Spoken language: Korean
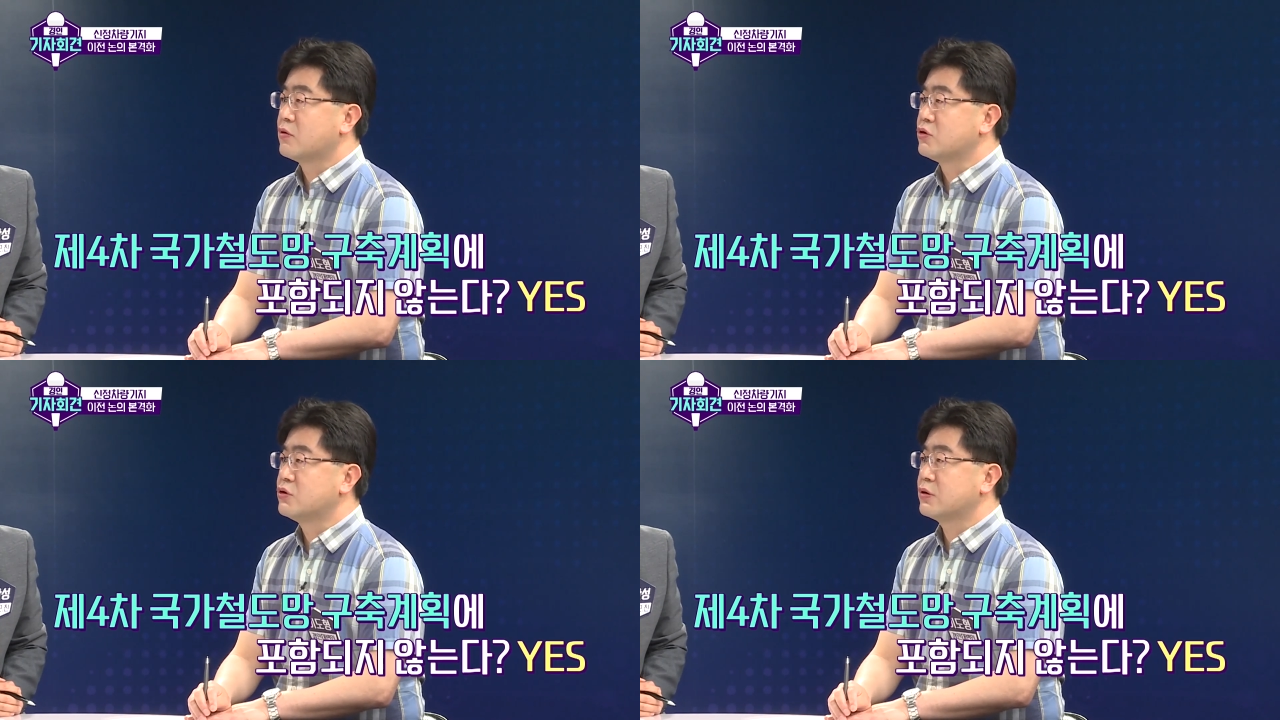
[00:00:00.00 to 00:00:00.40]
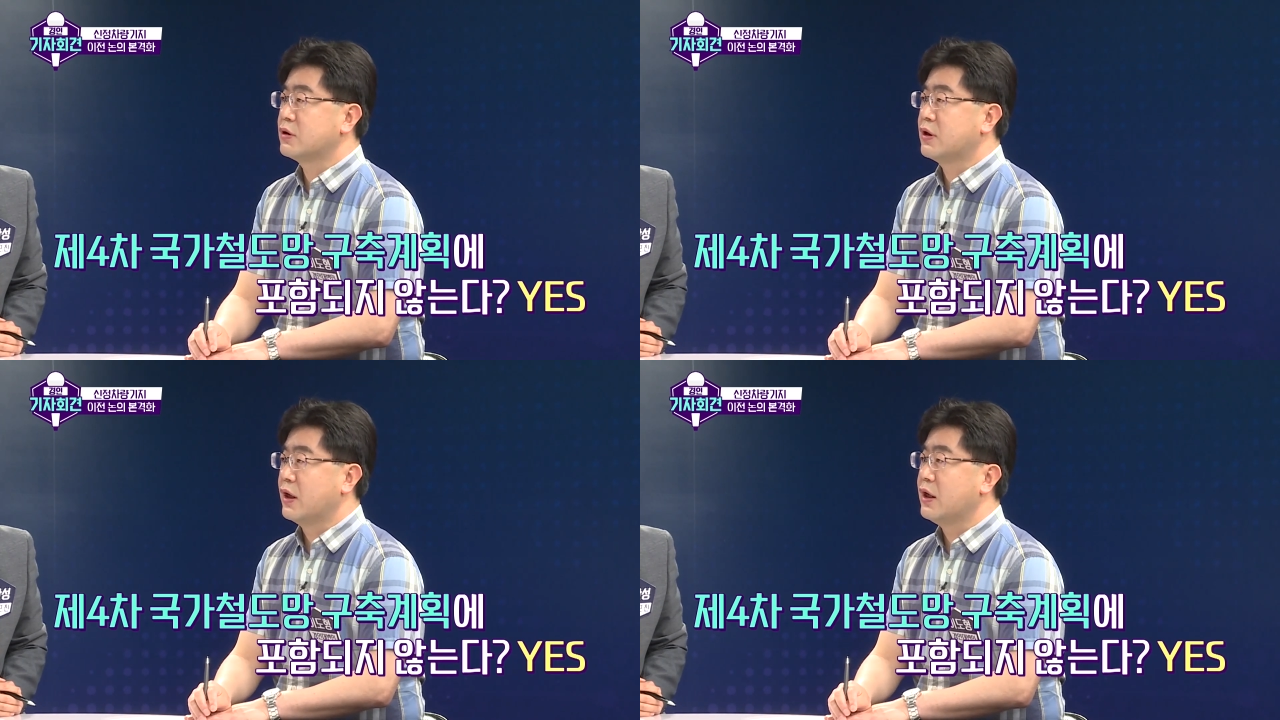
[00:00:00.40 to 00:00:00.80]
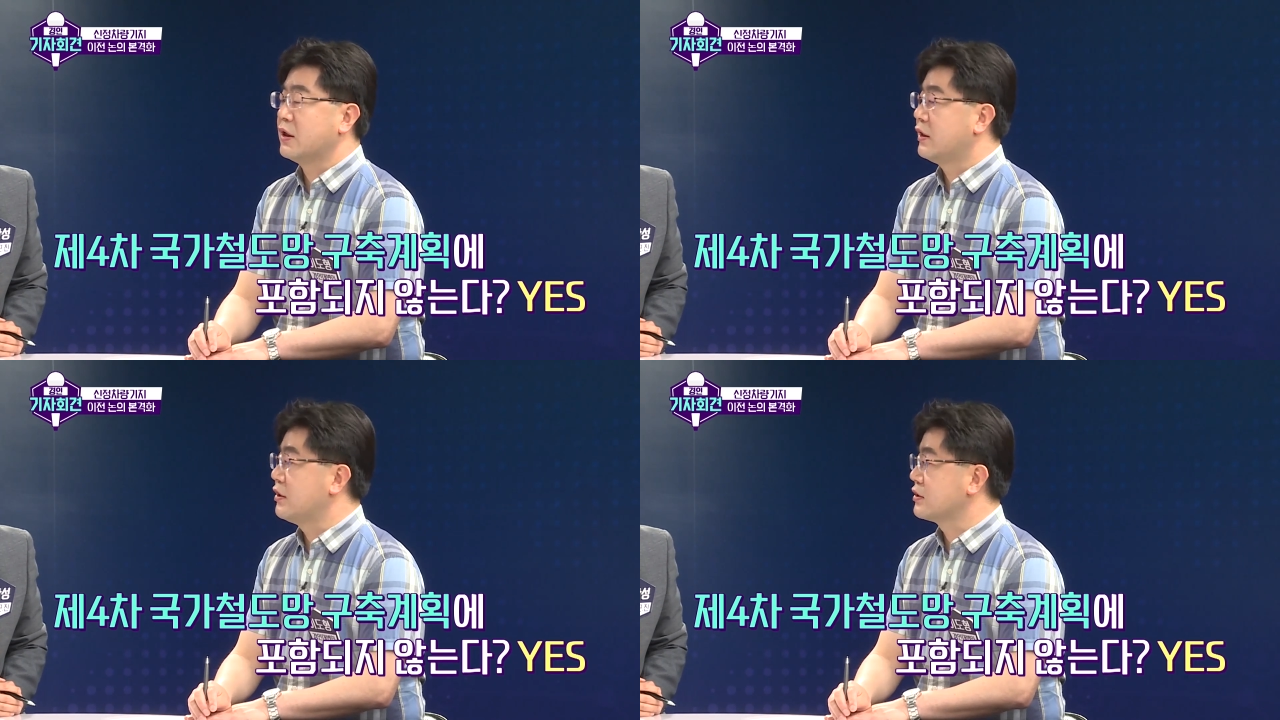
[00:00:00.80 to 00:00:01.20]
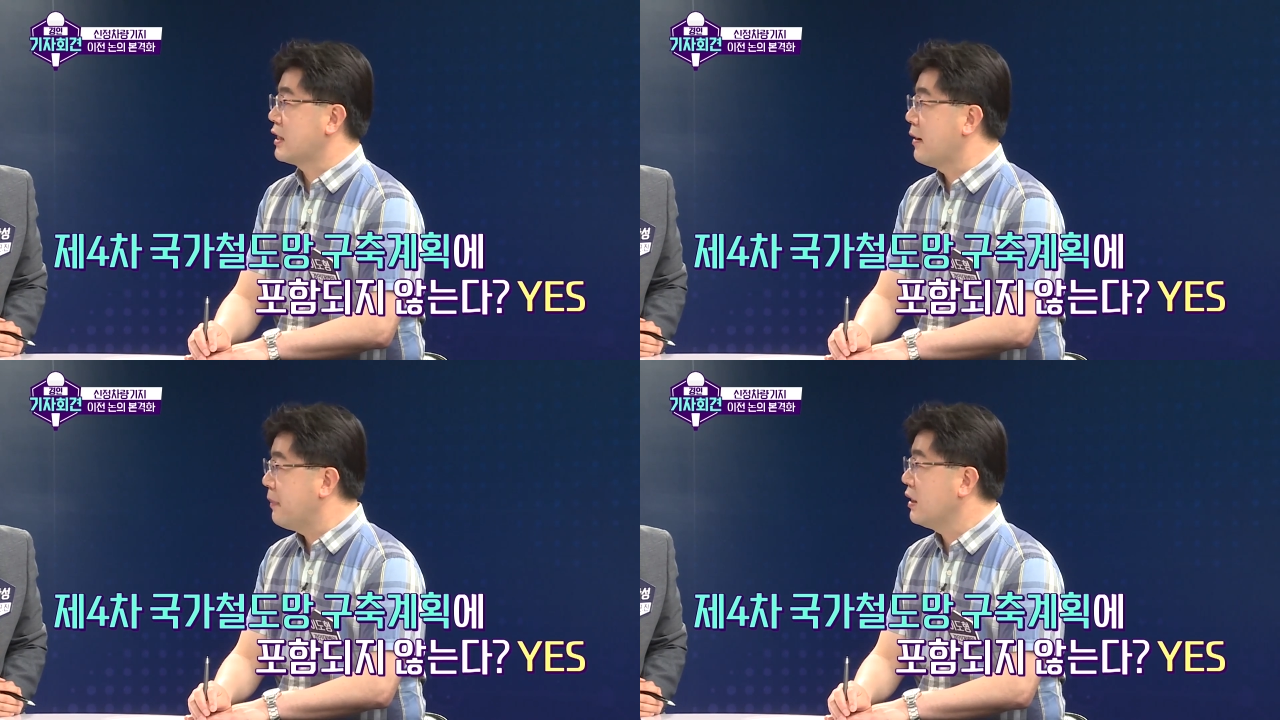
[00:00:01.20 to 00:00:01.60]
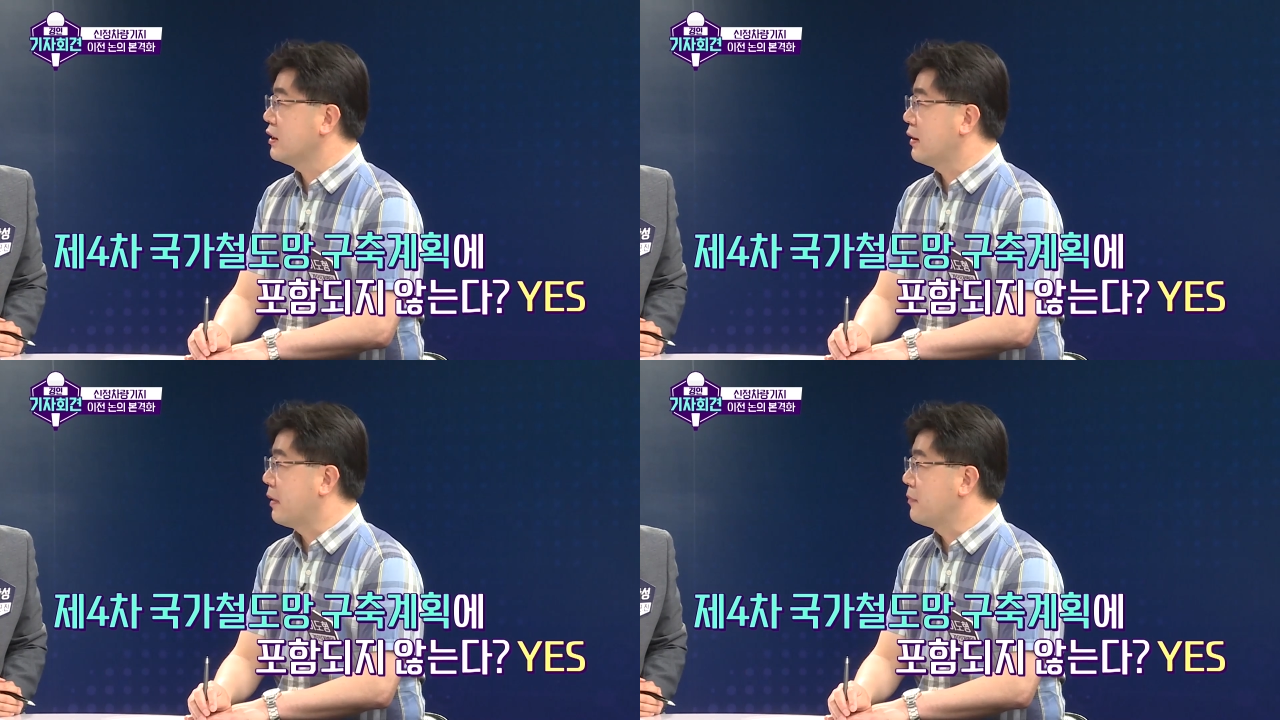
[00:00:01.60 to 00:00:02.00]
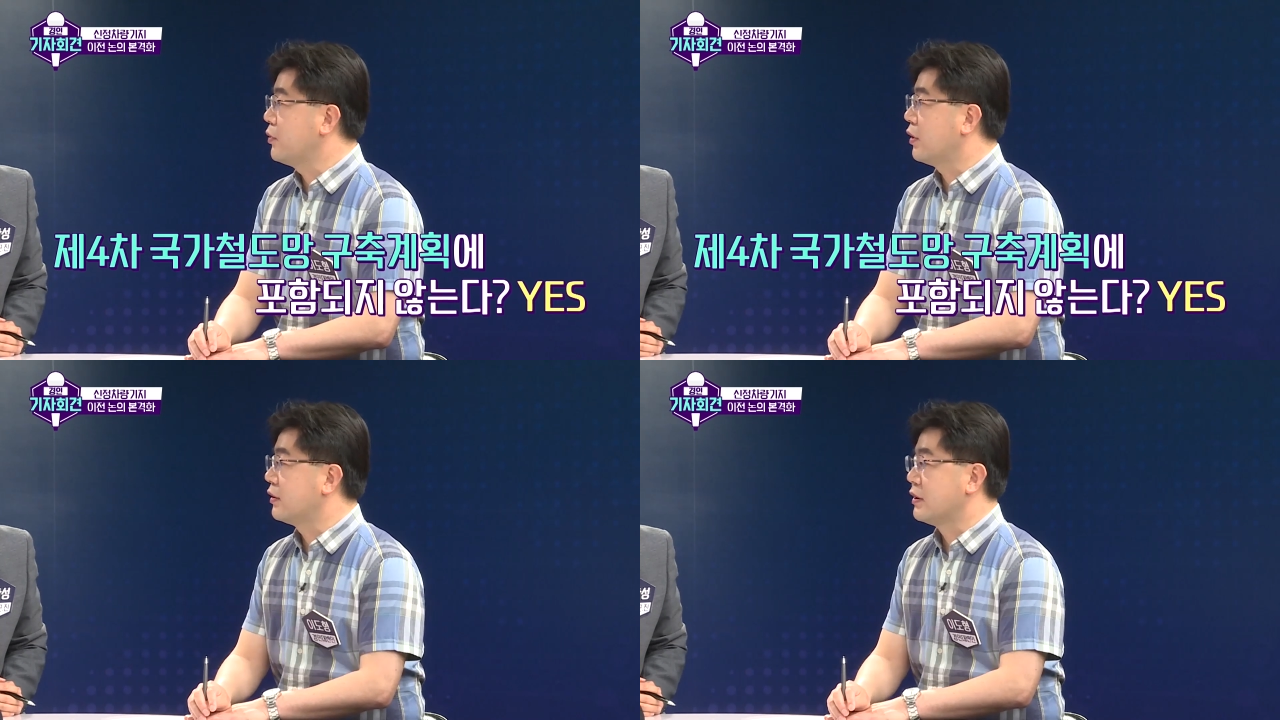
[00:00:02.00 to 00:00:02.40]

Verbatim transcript: 구축 계획이 내년 상반기에 발표가 네.